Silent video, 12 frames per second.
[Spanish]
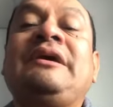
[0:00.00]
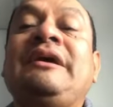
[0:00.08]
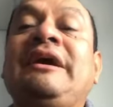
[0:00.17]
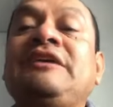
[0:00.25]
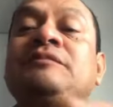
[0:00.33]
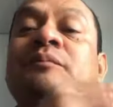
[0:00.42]

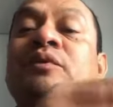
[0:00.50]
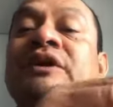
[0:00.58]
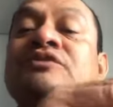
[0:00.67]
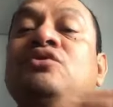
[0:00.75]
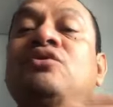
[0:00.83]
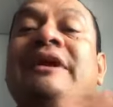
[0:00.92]
Es por
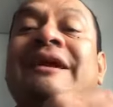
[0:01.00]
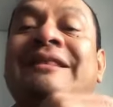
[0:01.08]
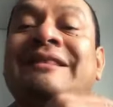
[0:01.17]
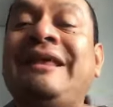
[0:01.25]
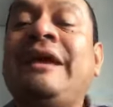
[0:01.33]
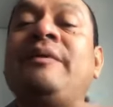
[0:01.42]
eso que
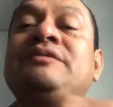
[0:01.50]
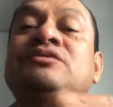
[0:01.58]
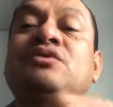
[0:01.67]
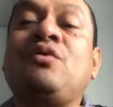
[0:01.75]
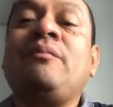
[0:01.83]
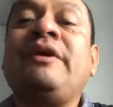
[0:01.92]
debes
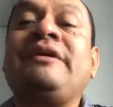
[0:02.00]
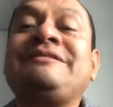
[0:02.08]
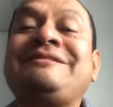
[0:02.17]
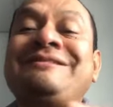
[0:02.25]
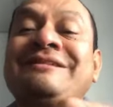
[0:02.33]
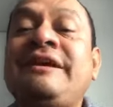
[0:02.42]
comer
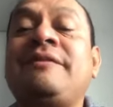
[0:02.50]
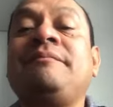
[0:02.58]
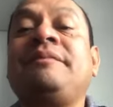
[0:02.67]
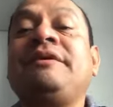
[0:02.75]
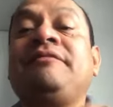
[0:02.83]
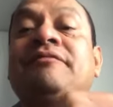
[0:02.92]

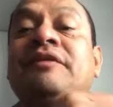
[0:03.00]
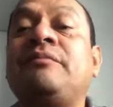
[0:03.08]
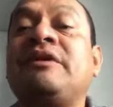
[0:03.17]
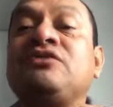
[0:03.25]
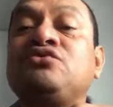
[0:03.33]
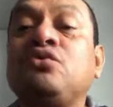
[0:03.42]
siempre
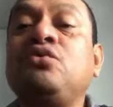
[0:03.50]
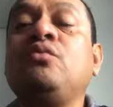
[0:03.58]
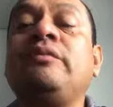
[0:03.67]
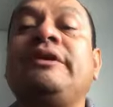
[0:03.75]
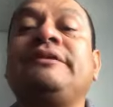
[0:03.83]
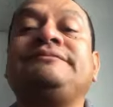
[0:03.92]
fibra
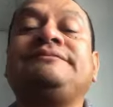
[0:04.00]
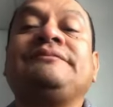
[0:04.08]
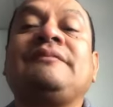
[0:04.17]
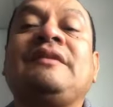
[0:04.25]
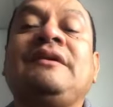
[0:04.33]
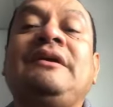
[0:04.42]
soluble.
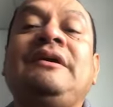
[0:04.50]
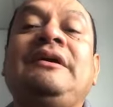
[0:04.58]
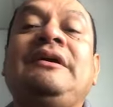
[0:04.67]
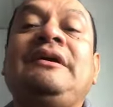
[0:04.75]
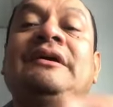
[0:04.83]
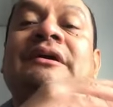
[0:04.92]

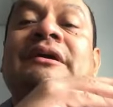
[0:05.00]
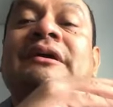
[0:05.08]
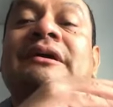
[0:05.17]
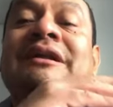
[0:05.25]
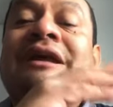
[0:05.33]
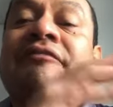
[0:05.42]

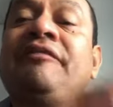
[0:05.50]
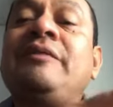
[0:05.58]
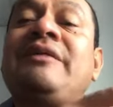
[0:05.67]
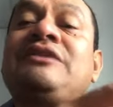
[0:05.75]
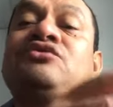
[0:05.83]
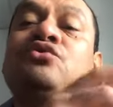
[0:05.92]
La
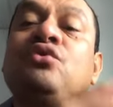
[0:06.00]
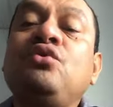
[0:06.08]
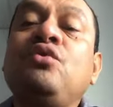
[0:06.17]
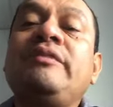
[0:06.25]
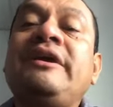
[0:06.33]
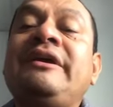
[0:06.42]
fibra
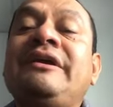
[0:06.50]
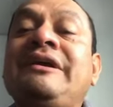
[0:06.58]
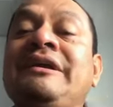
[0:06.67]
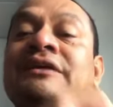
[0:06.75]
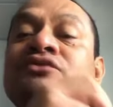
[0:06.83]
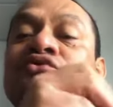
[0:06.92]
soluble
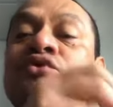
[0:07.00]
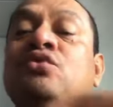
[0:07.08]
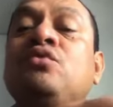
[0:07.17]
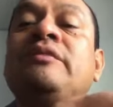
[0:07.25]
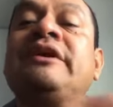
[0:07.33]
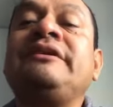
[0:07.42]
y la
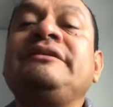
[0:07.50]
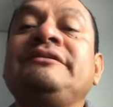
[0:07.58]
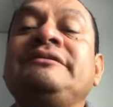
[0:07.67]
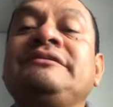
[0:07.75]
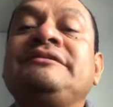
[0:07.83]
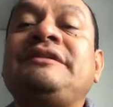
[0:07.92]
insoluble
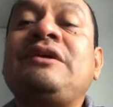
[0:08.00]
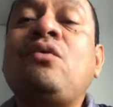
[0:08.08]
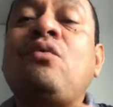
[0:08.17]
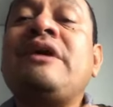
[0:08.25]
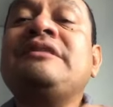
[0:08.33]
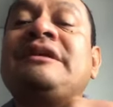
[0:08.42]
se
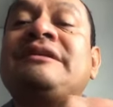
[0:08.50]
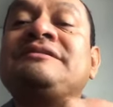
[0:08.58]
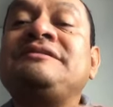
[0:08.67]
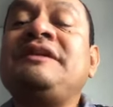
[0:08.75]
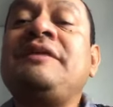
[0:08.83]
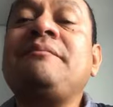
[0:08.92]
encuentran
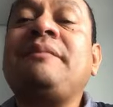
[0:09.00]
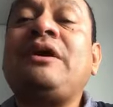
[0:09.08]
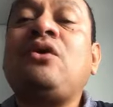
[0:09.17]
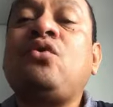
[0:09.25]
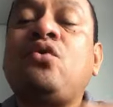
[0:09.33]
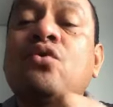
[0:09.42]
siempre
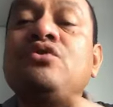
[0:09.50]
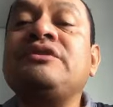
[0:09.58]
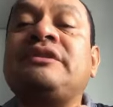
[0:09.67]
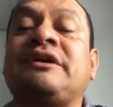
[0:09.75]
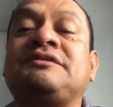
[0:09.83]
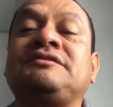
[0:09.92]

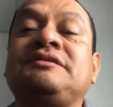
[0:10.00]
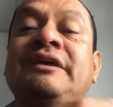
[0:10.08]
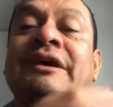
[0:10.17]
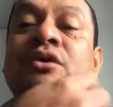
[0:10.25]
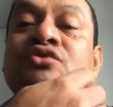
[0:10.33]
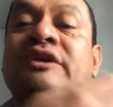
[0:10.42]
juntas
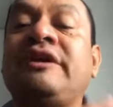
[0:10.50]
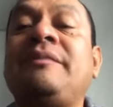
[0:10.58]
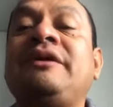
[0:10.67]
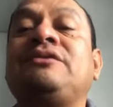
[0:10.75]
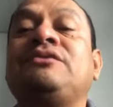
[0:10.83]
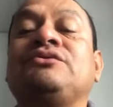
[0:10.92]
en los
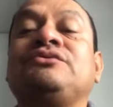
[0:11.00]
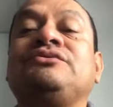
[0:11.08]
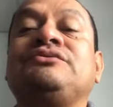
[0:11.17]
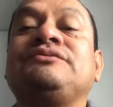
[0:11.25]
alimentos.